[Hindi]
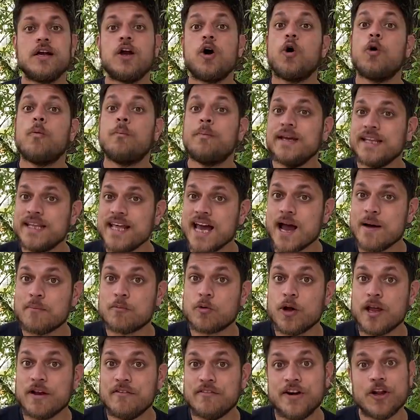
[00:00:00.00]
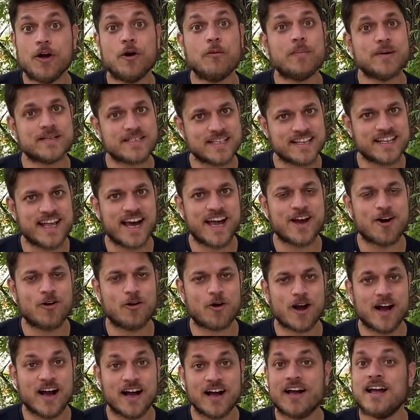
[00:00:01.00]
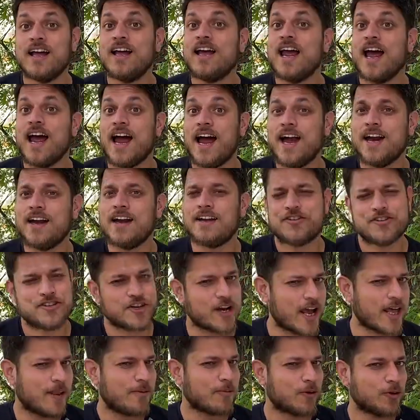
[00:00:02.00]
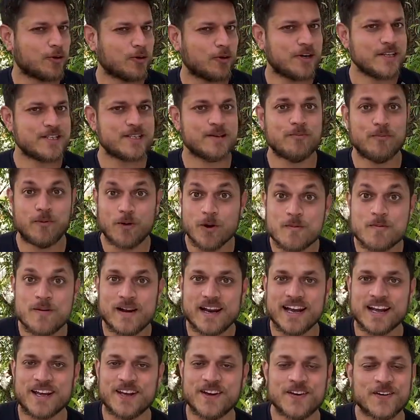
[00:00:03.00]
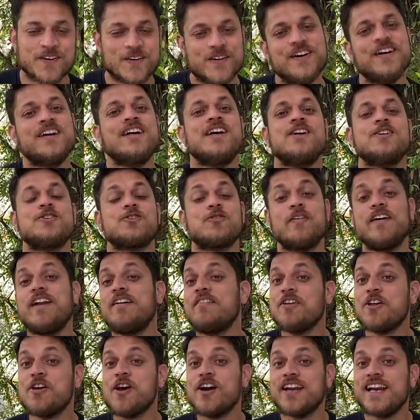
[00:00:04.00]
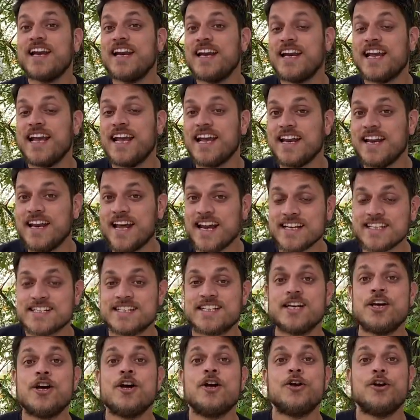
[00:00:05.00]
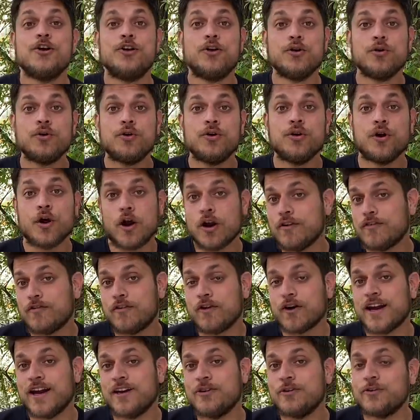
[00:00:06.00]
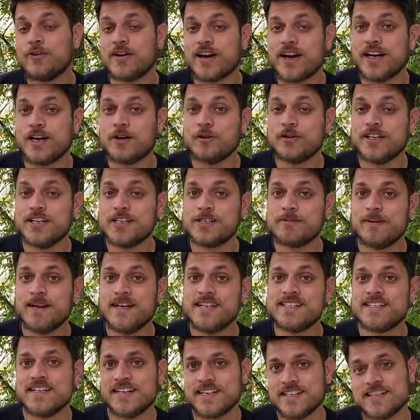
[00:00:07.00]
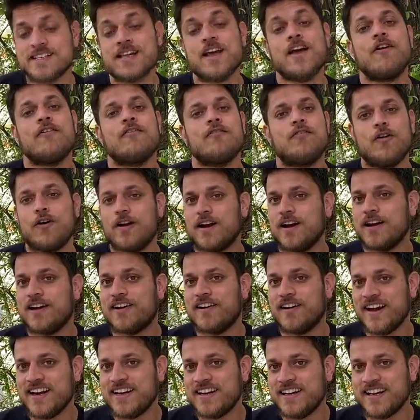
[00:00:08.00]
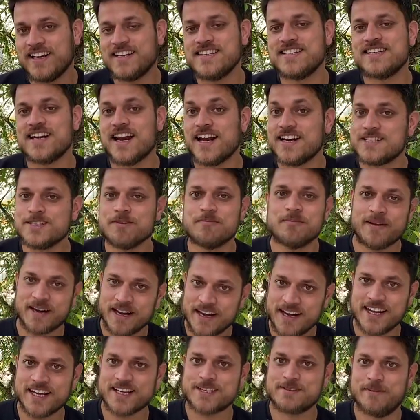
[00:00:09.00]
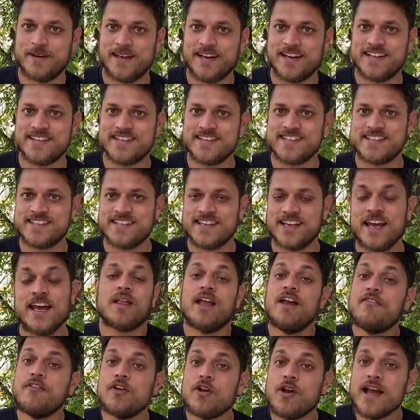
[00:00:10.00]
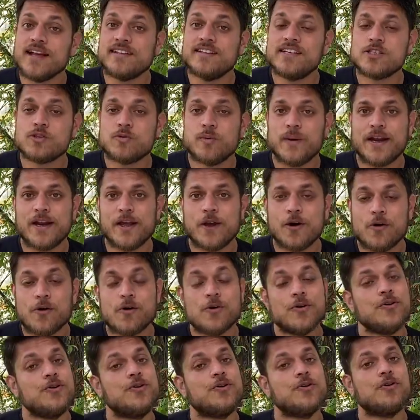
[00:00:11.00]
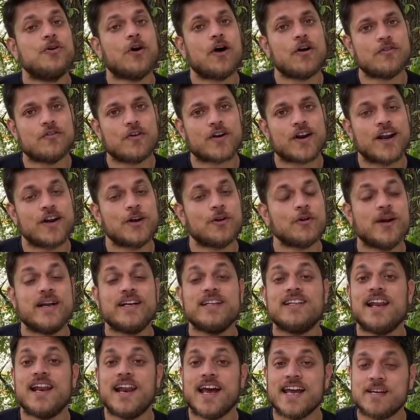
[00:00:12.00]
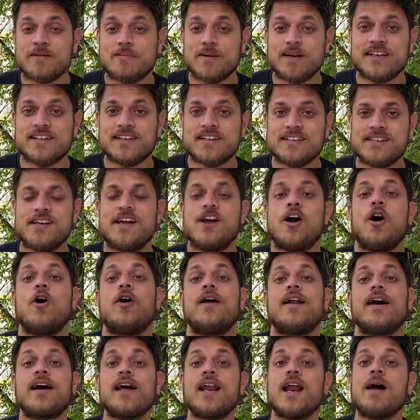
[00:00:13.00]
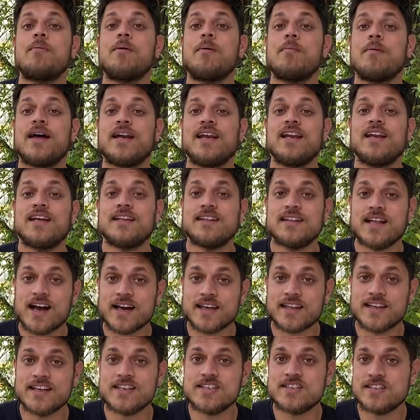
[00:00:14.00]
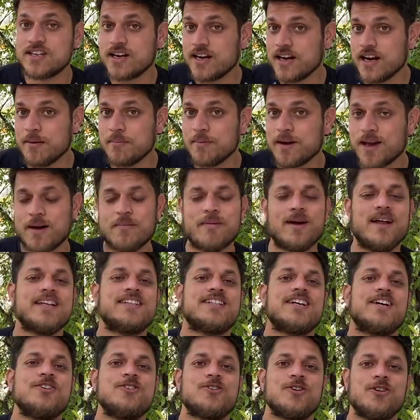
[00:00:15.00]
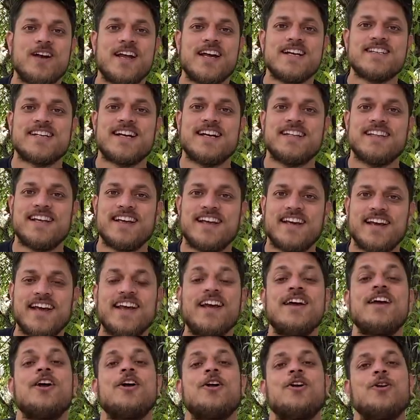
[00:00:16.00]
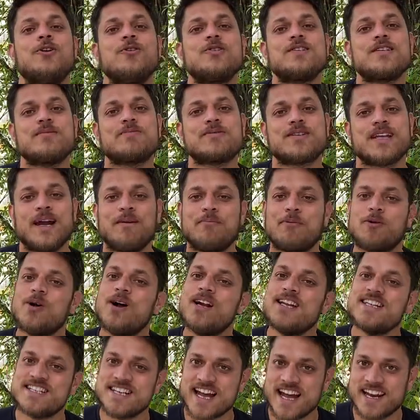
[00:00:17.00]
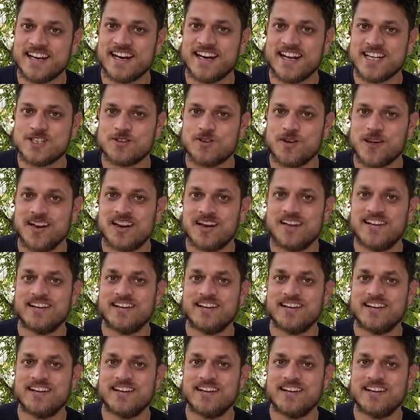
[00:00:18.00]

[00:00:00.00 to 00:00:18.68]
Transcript: उम्मीद है आपको ये वीडियो पसंद आया होगा एंड शायद आपको थोड़ी सी भूख भी लगी हो सो वेन यू आर इन ले नेक्स्ट डू नॉट फॉरगेट टू ट्राई आउट दिस प्लेसेज फॉर अ ग्रेट टेस्ट एंड सम ग्रेट एक्सपीरियंस इफ यू लाइक दिस वीडियो डू नॉट फॉरगेट टू हिट द लाइक बटन और अगर आप हमारी लद्दाख की इस जर्नी में हमारे साथ जुड़ना चाहते हैं डू सब्सक्राइब टू आर चैनल एज वेल